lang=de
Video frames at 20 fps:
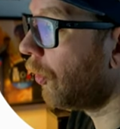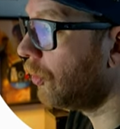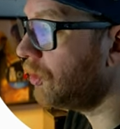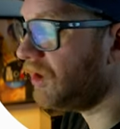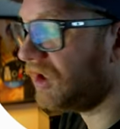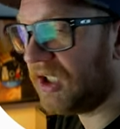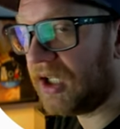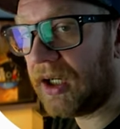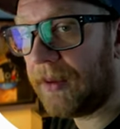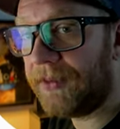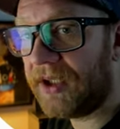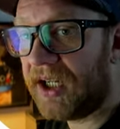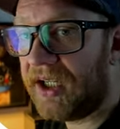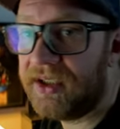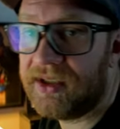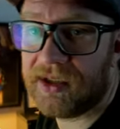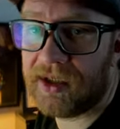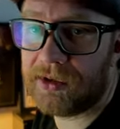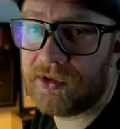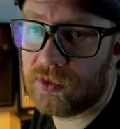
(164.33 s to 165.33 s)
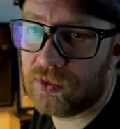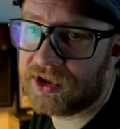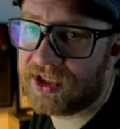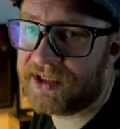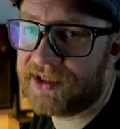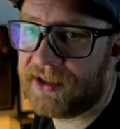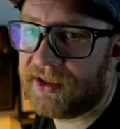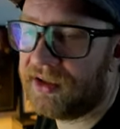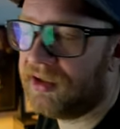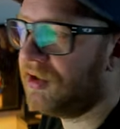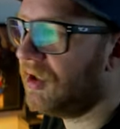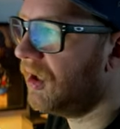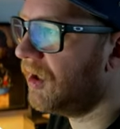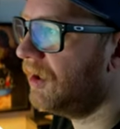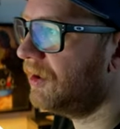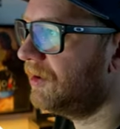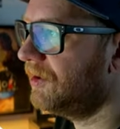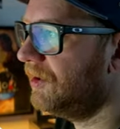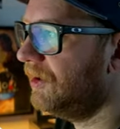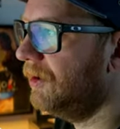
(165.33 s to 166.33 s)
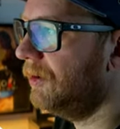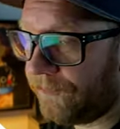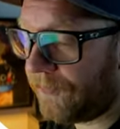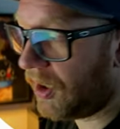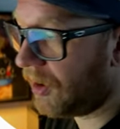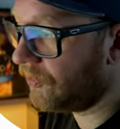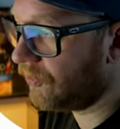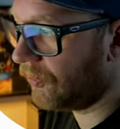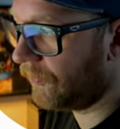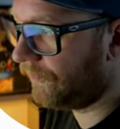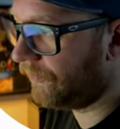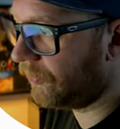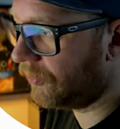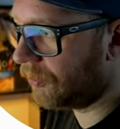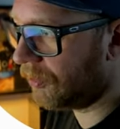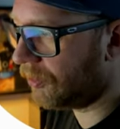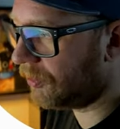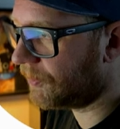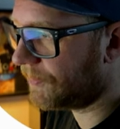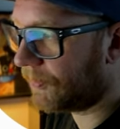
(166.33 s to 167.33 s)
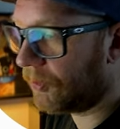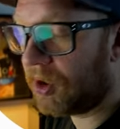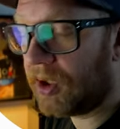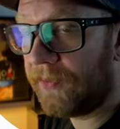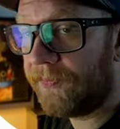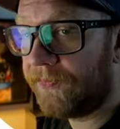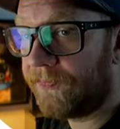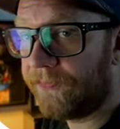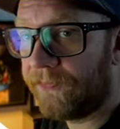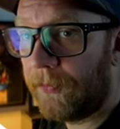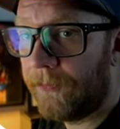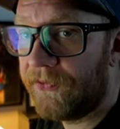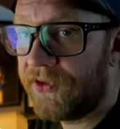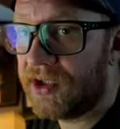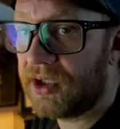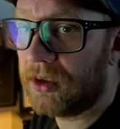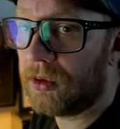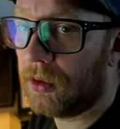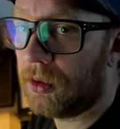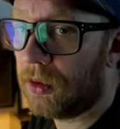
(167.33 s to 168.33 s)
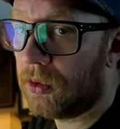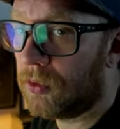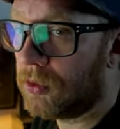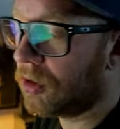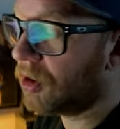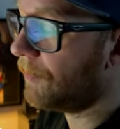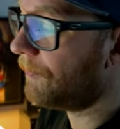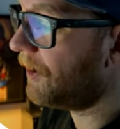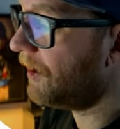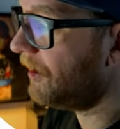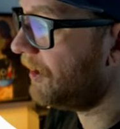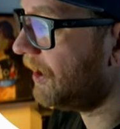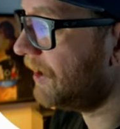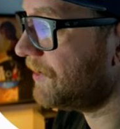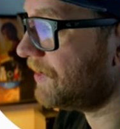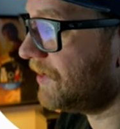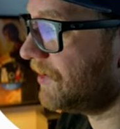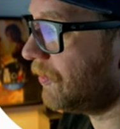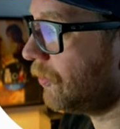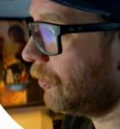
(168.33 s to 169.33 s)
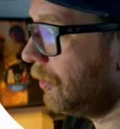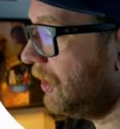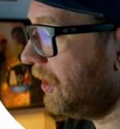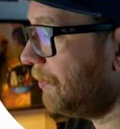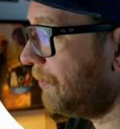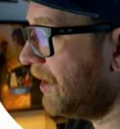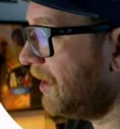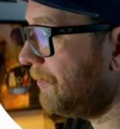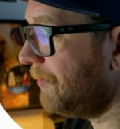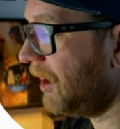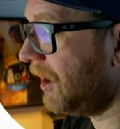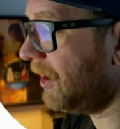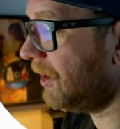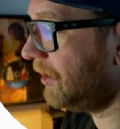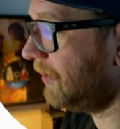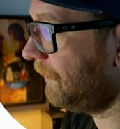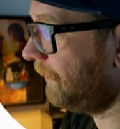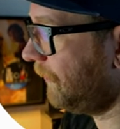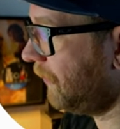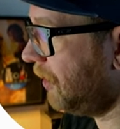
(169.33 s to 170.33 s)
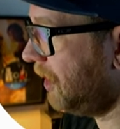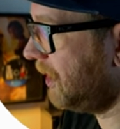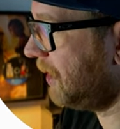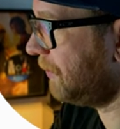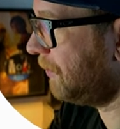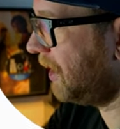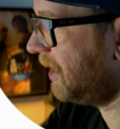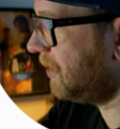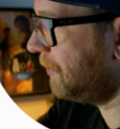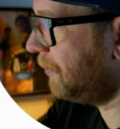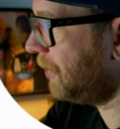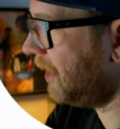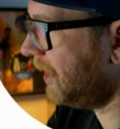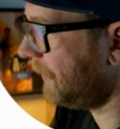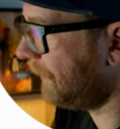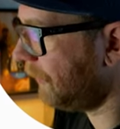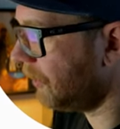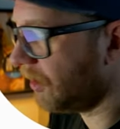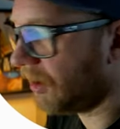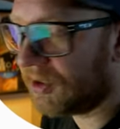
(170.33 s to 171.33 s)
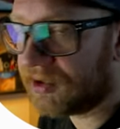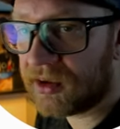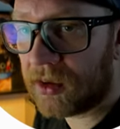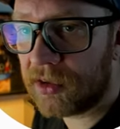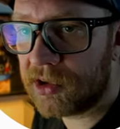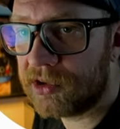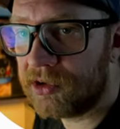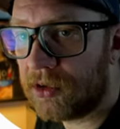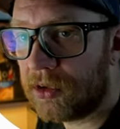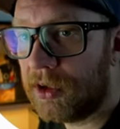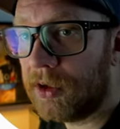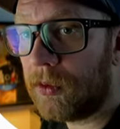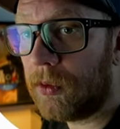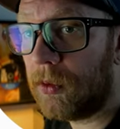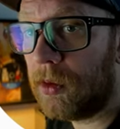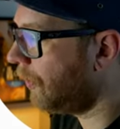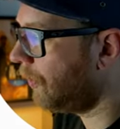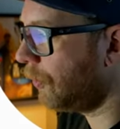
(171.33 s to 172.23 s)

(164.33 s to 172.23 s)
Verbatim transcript: Und ihr habt ein Jahr zusätzliche Garantie. Also für 250 Euro kann man das ruhig mal machen, vor allen Dingen bei einem Bike von 3000 Euro.